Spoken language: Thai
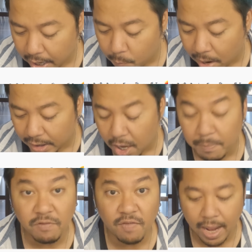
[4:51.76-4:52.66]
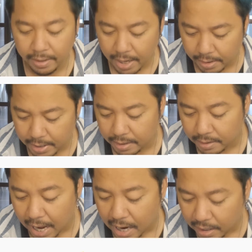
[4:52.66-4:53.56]
เอวาถ้าเป็นแฟนเน็ตนี่
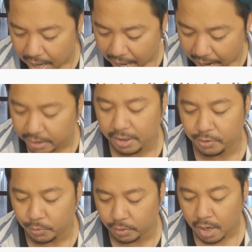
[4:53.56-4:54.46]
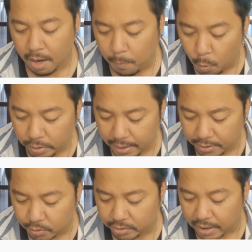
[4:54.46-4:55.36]
น่ารักที่สุด ผู้หญิง
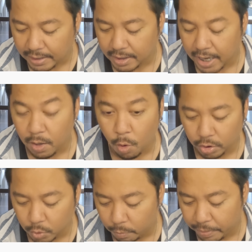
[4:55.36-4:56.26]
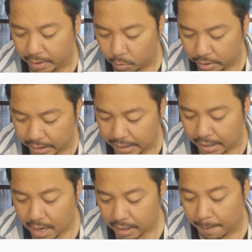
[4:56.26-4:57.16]
สดใสจิตใจอ่อนโยนเป็นคนดี
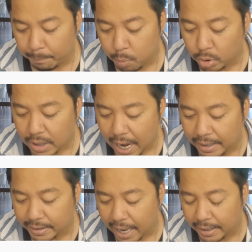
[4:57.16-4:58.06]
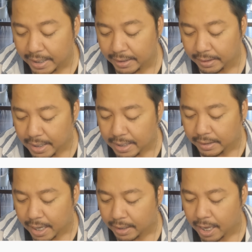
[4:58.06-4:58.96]
กับผู้ชายแสนดีที่
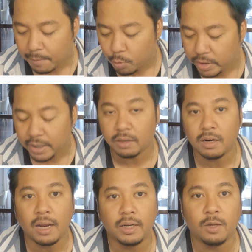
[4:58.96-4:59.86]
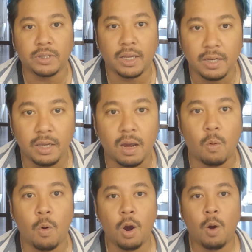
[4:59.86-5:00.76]
เทคแคร์ผู้หญิงรักเดียวใจเดียว
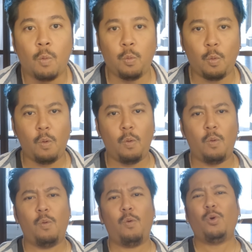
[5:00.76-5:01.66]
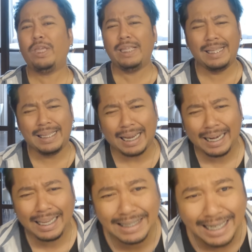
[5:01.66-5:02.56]
วุ้ยอะ
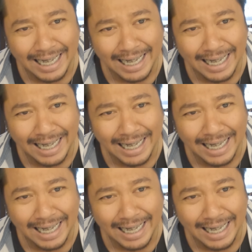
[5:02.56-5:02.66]
ไรจะข